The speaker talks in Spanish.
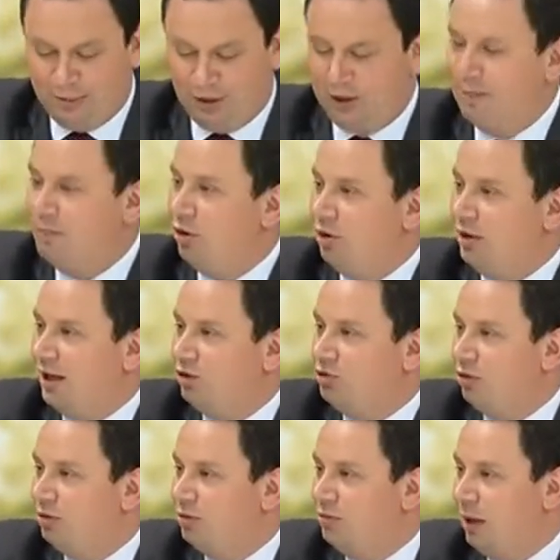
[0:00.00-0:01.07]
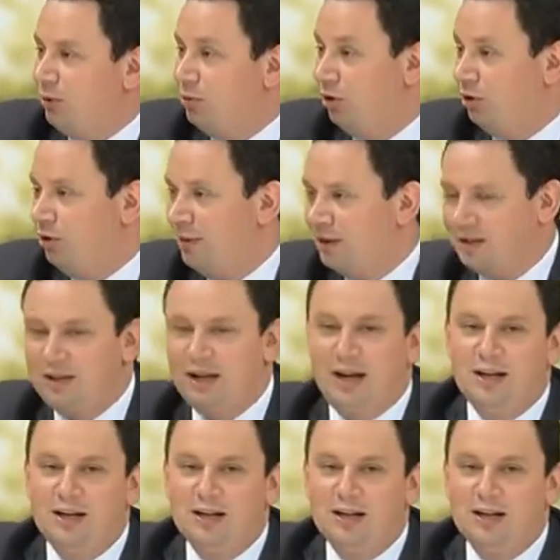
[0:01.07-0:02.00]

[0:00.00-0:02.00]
Por ejemplo, el caso de un acuerdo comercial